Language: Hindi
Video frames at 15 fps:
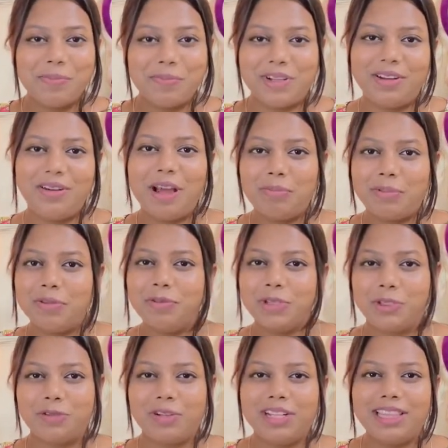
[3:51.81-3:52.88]
मतलब आपने
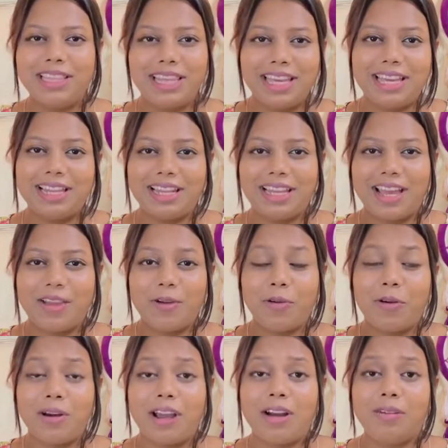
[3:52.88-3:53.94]
विजुअली देख लिया है
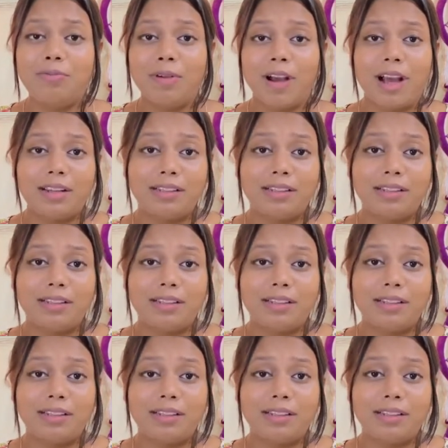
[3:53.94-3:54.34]
और अब